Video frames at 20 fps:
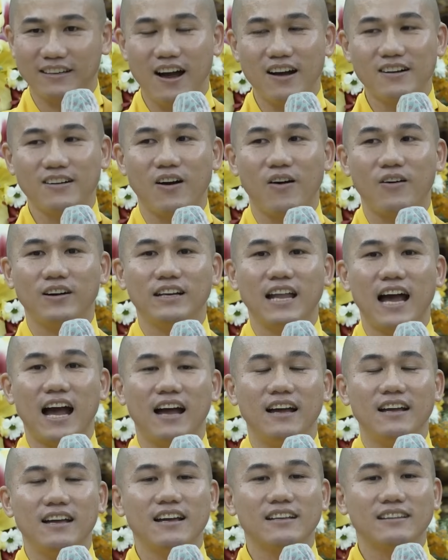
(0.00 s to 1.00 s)
Đó gọi
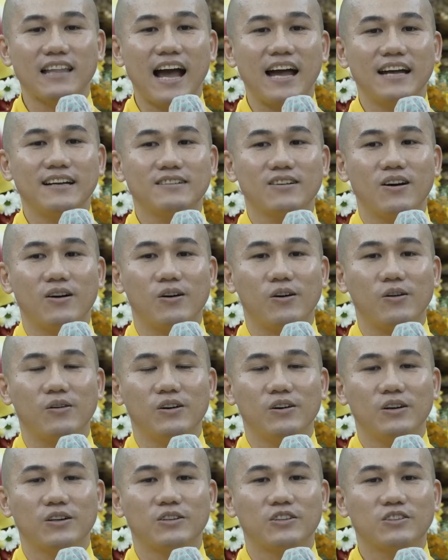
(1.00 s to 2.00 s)
là thái độ
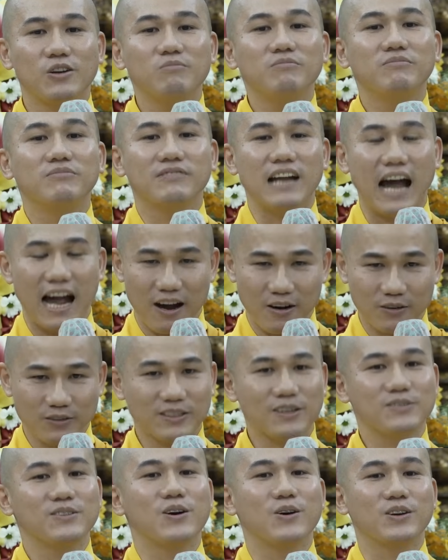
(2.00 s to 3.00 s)
trung đạo
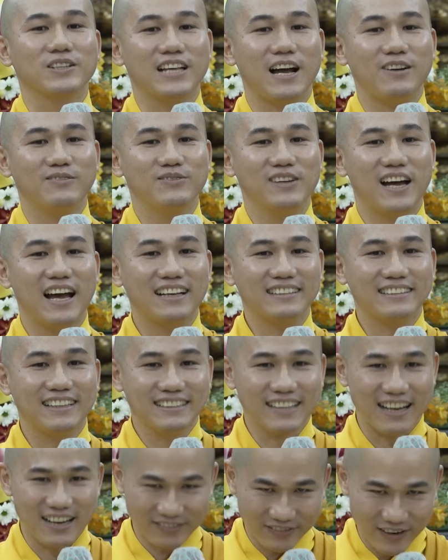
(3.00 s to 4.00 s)
trong cuộc sống. A
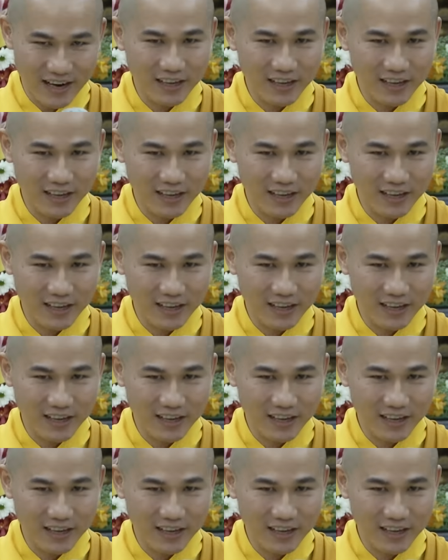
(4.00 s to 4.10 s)
Di Đà